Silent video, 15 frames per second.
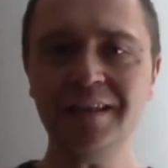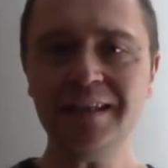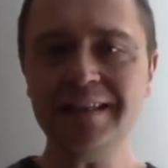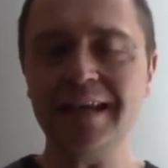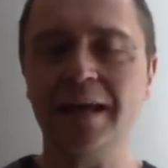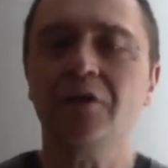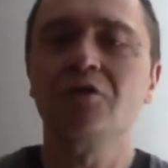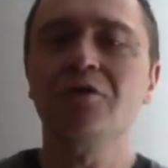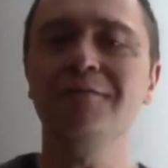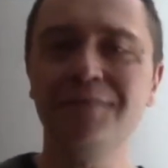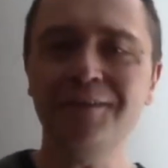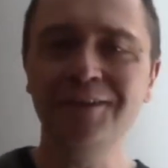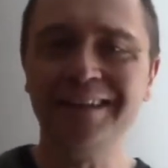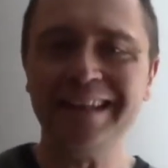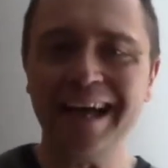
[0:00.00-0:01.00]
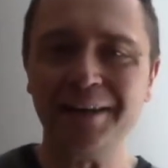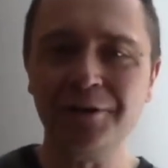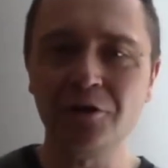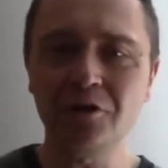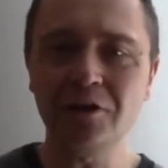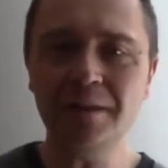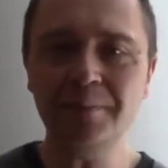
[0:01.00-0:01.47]
si stanno
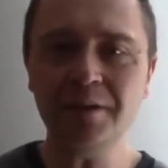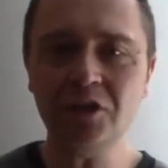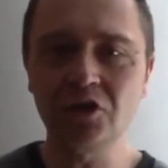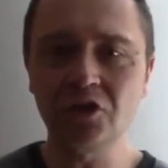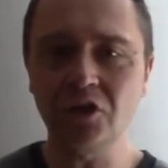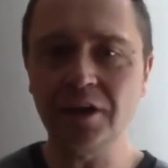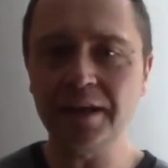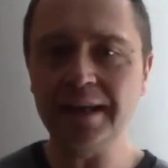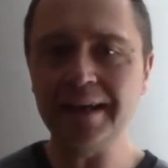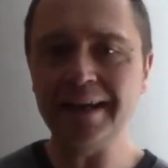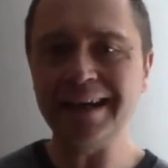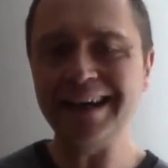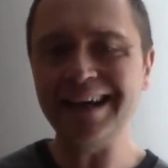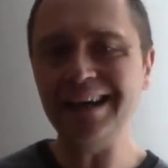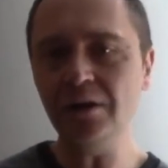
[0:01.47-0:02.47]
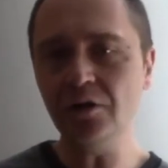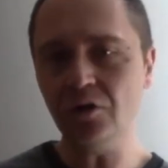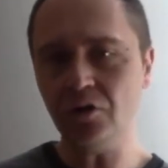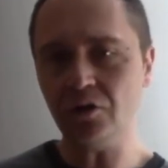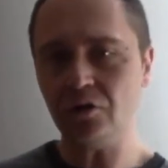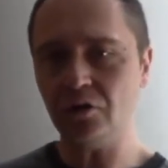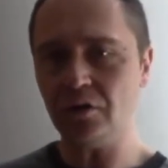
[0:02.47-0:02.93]
confrontando con le persone al
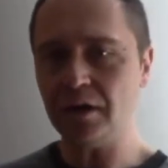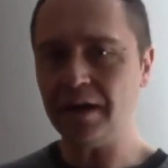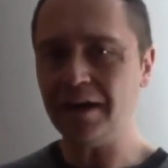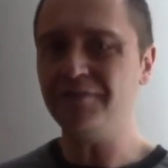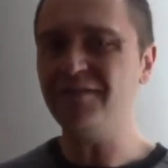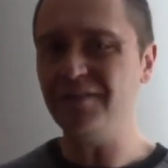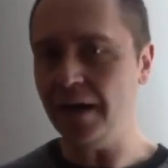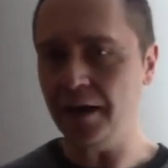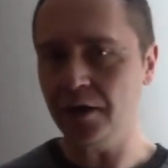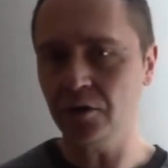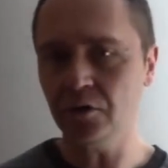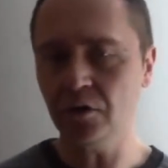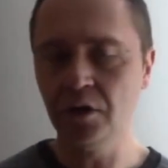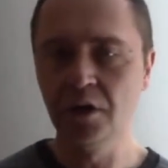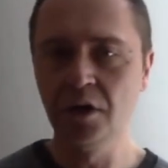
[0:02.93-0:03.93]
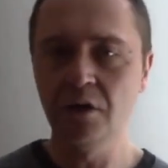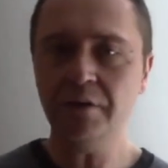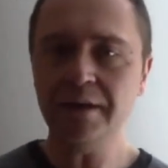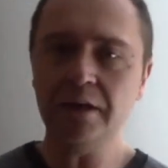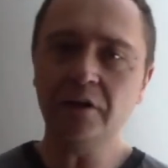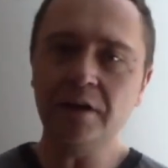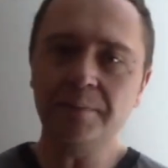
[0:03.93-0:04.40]
loro affianco,
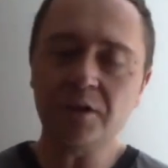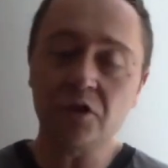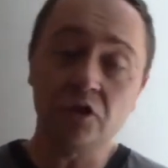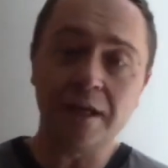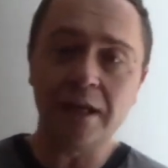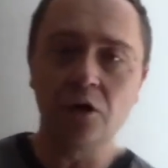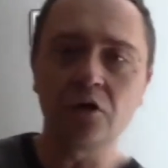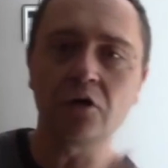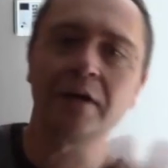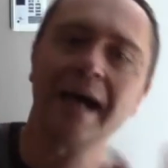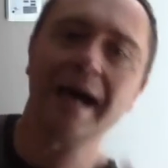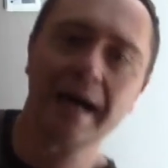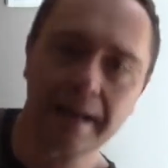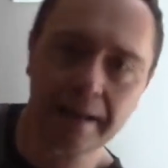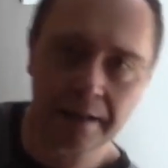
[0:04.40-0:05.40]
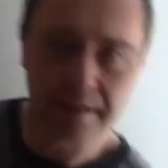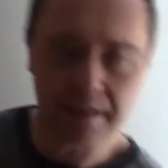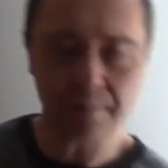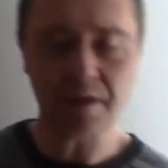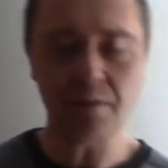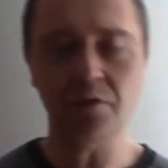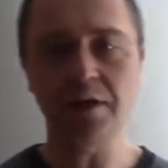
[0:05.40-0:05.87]
quindi con le persone a loro care,
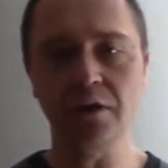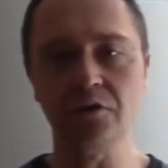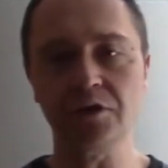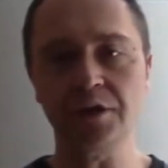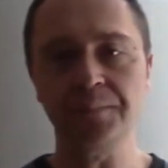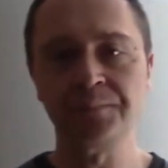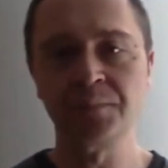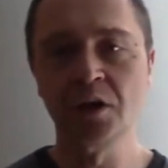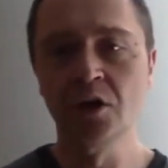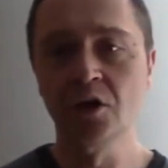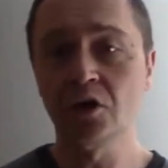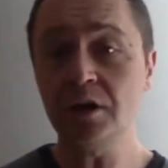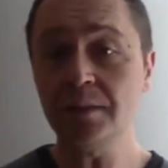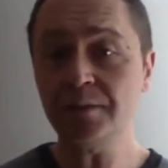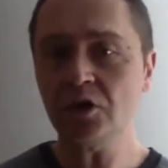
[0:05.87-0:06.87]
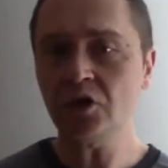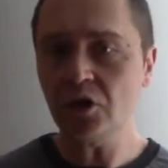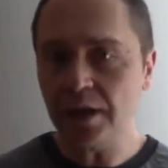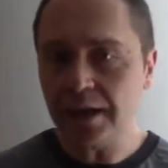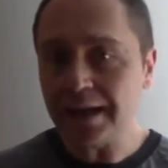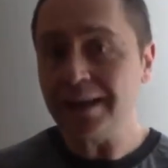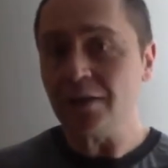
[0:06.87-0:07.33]
chiamiamole così. Quelle
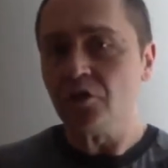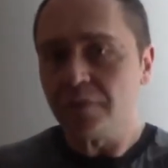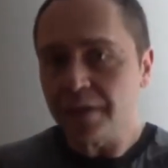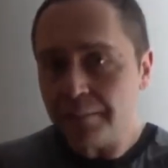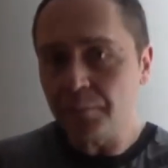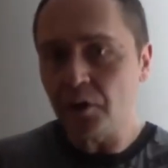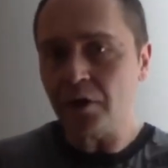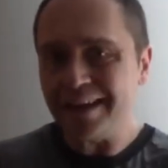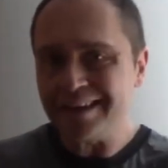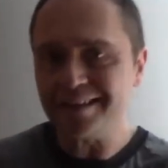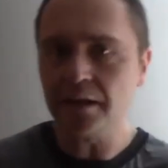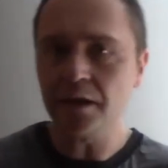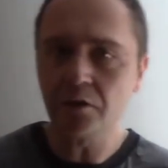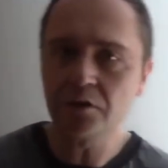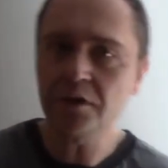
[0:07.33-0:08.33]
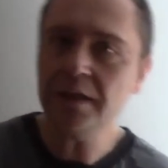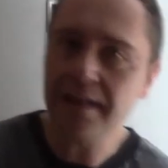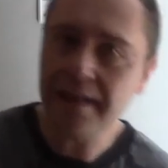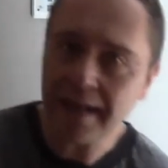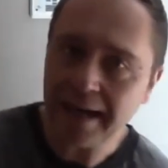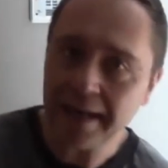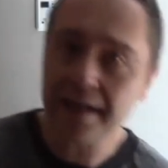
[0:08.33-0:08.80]
persone che dovrebbero essere così
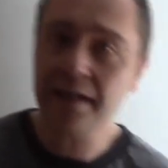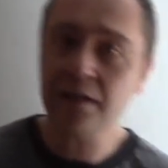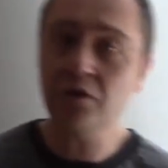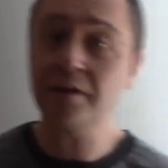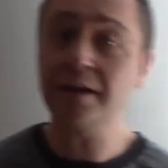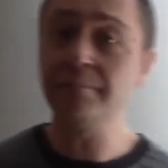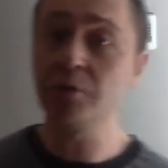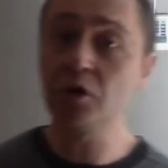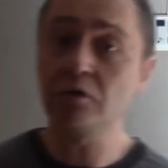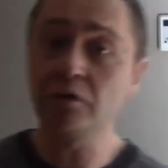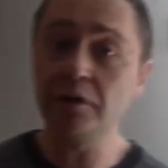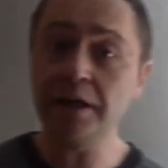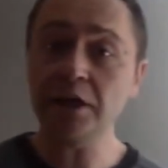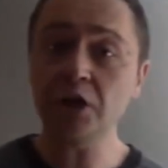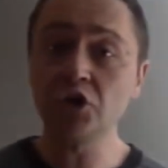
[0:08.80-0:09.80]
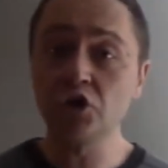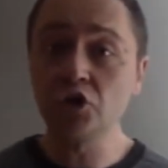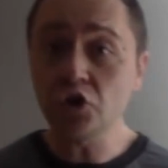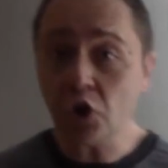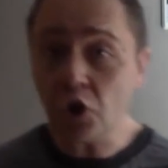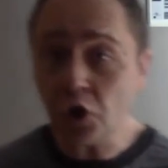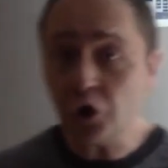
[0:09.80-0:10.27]
care, che dovrebbero volere
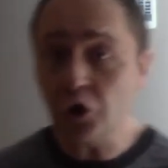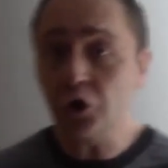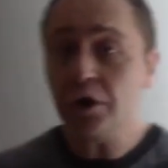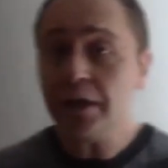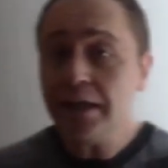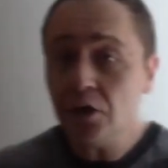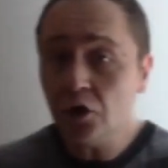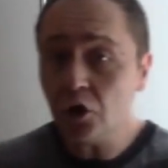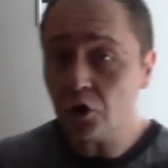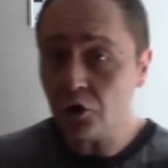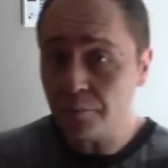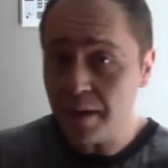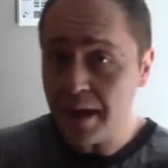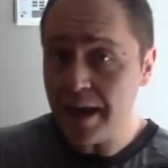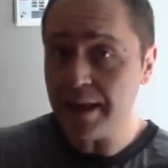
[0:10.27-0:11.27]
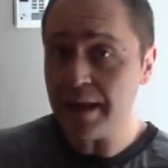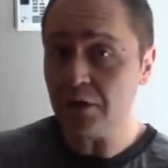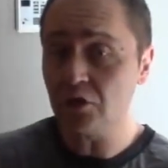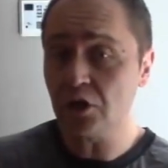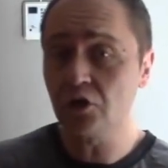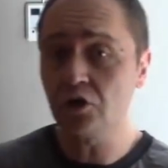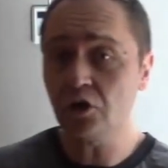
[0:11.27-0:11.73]
solo il loro bene,
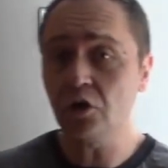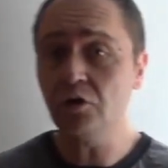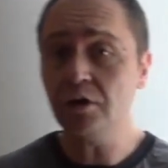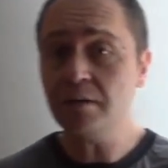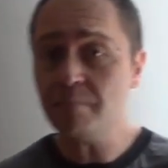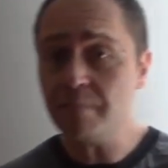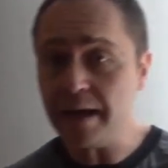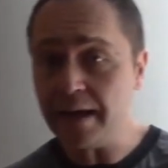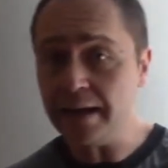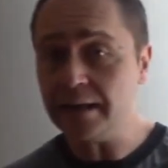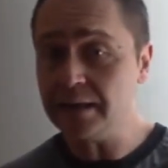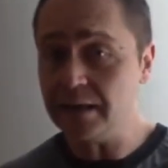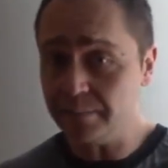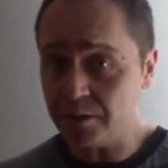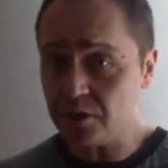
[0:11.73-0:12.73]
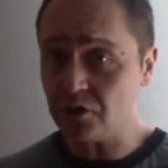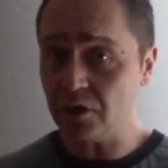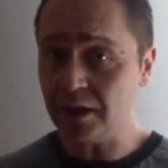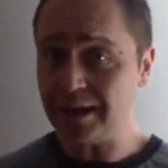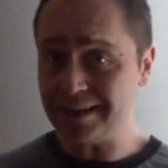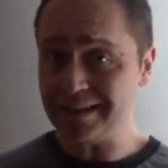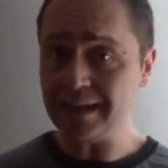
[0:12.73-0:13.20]
cioè solo il bene delle
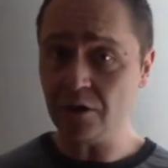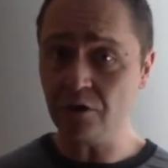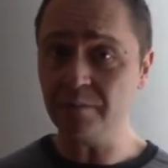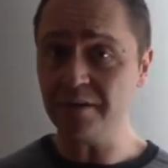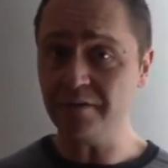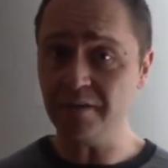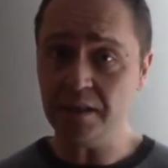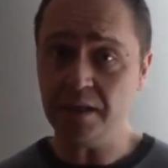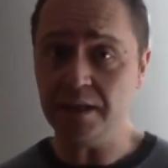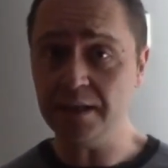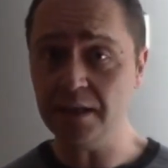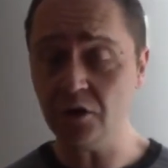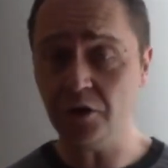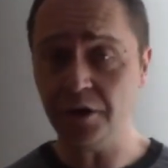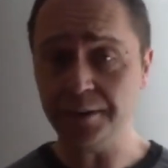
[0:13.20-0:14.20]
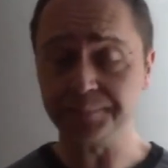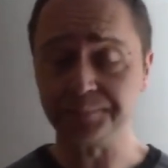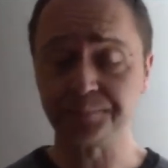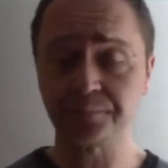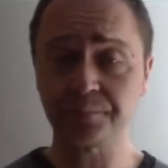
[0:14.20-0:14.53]
persone che stanno per venire da noi.